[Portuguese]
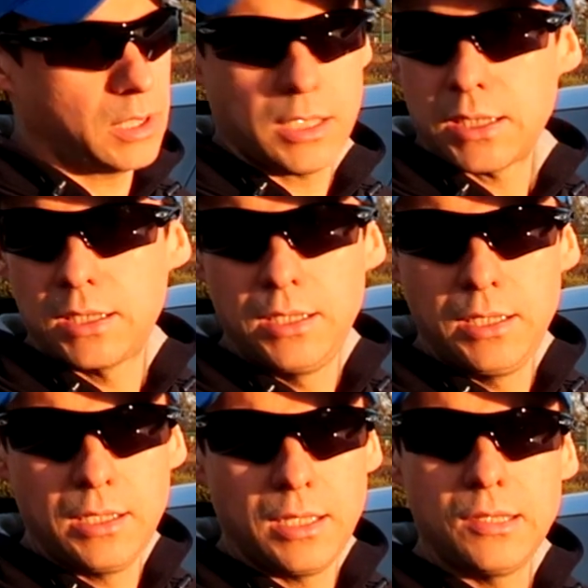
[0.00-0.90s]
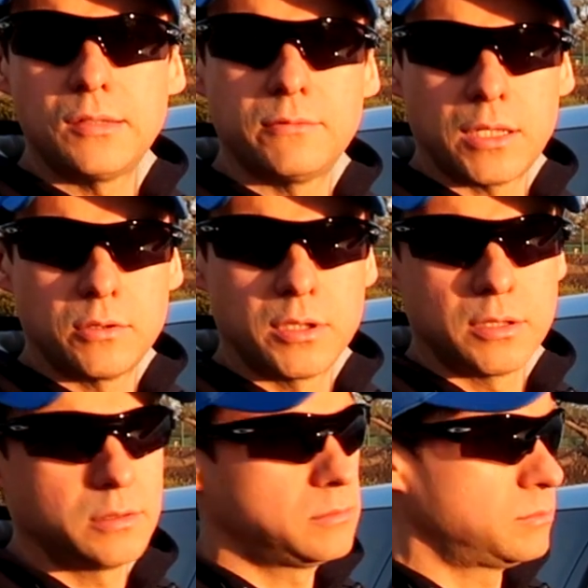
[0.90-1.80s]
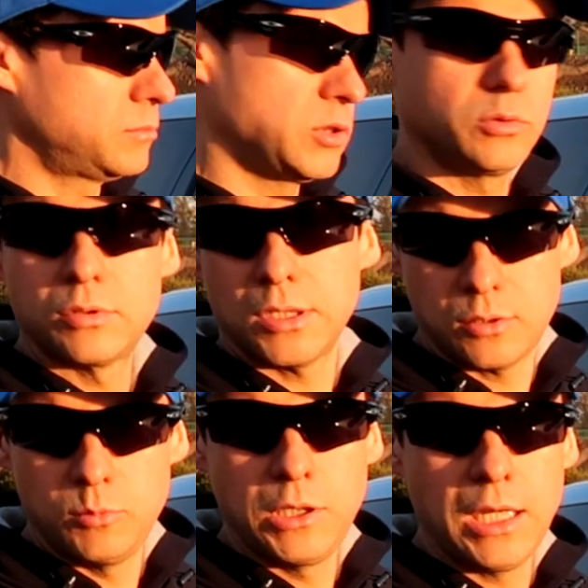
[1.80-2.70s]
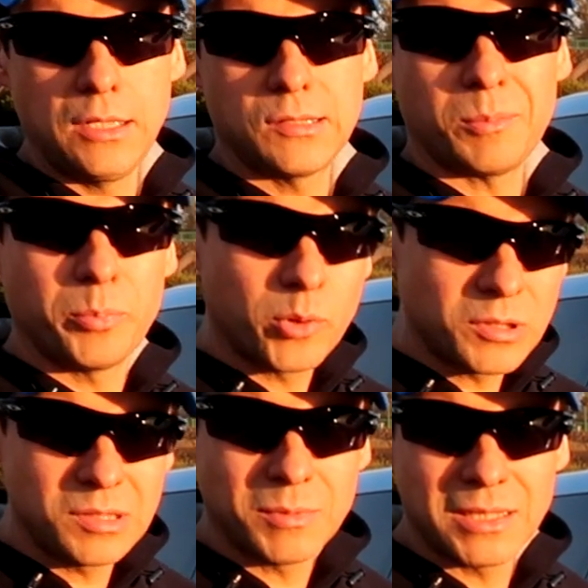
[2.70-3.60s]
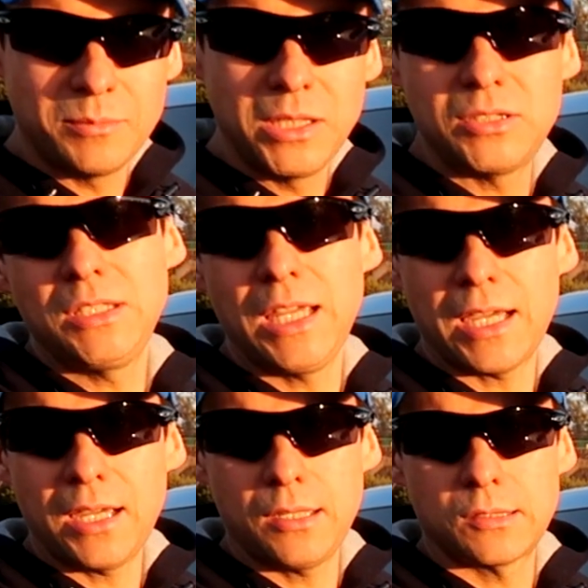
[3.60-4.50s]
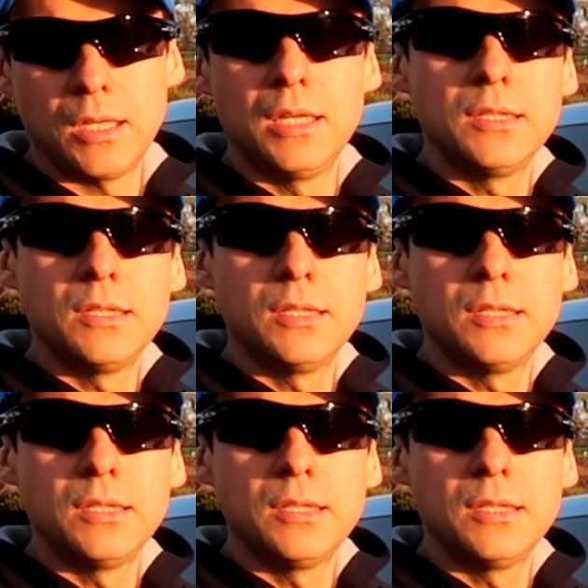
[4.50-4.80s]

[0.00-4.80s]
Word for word: Aqui, esse valor de 200 mil ienes, aproximadamente em reais,